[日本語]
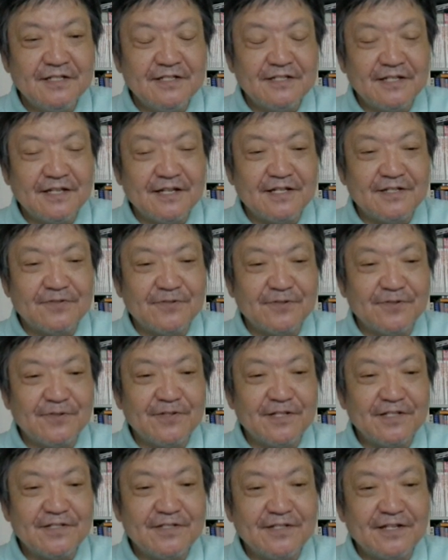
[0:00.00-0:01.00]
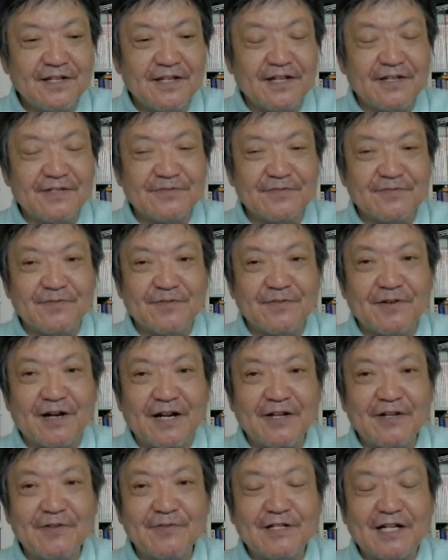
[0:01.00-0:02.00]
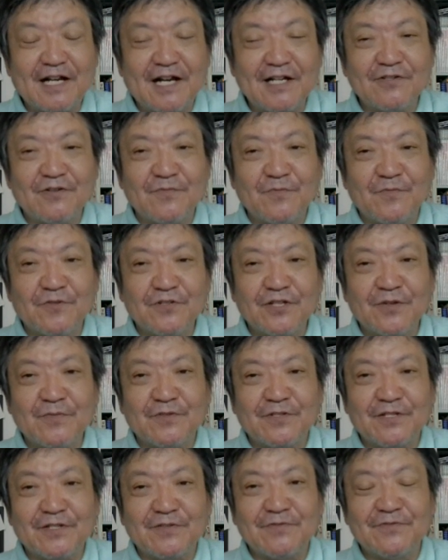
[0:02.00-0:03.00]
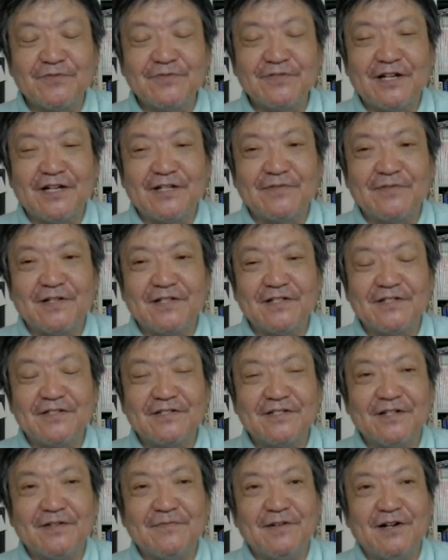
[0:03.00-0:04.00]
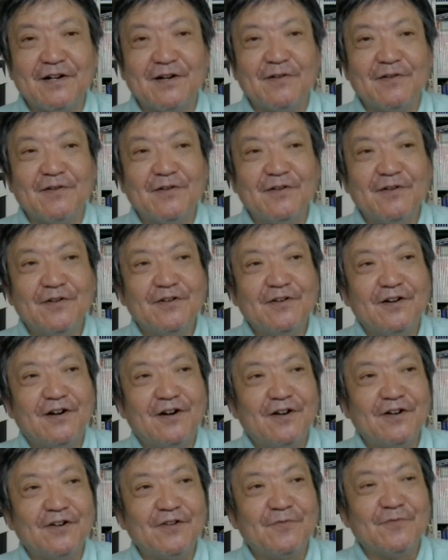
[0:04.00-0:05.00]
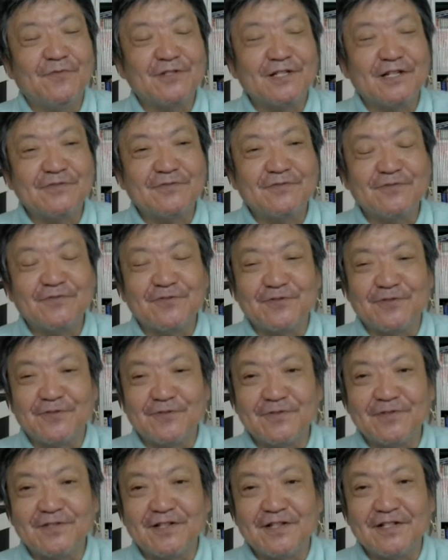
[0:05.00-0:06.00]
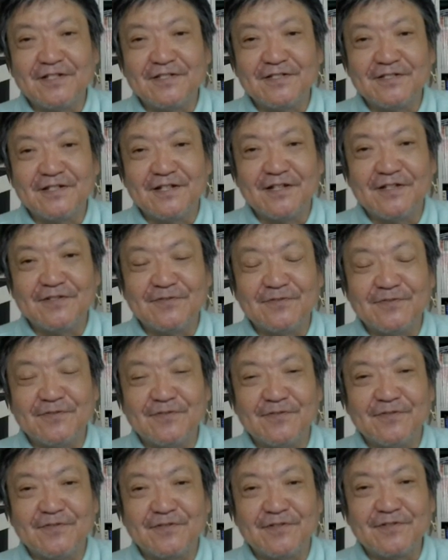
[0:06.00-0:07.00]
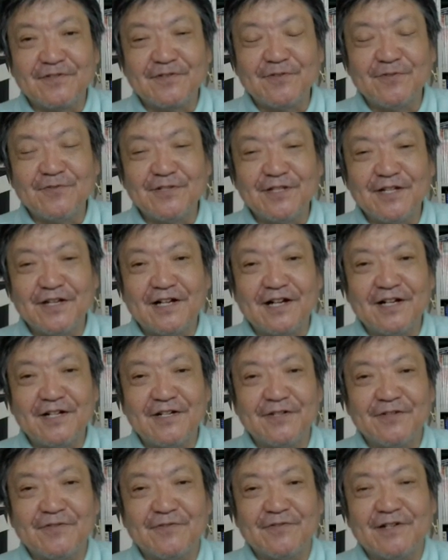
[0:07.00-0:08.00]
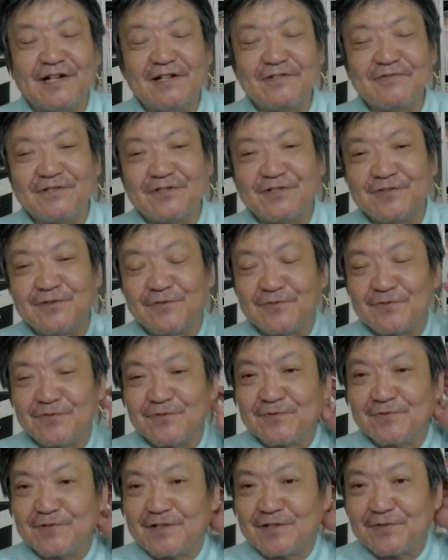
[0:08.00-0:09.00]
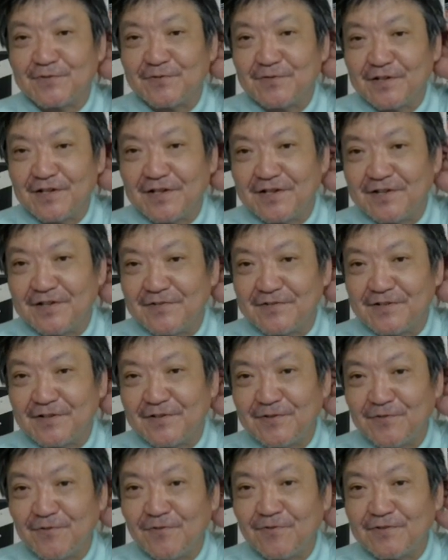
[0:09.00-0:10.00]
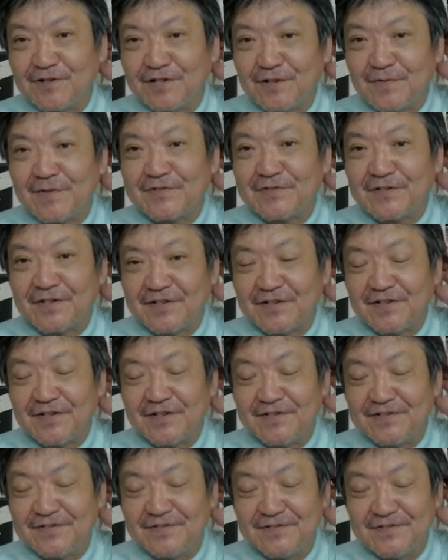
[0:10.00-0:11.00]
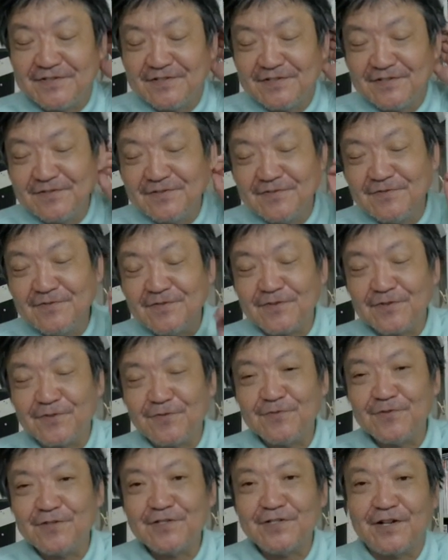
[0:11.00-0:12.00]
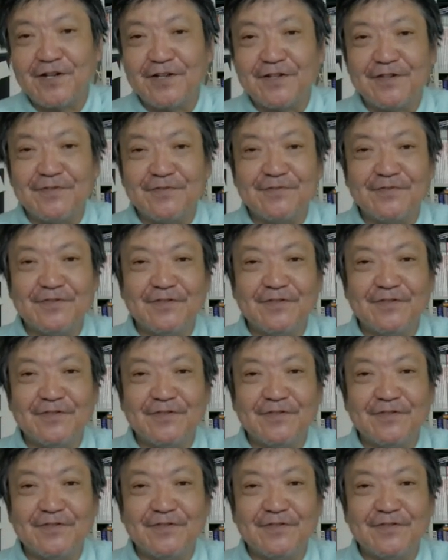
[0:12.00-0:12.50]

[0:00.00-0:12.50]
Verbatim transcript: で、それをですね、その、あれのカードを持って持ってってうるさいのはですね、まあ、あれを持たすことによってですね、その、行政管理を楽にしようということなんでしょうね。で、日本遅れてますからね。まだ強制してないね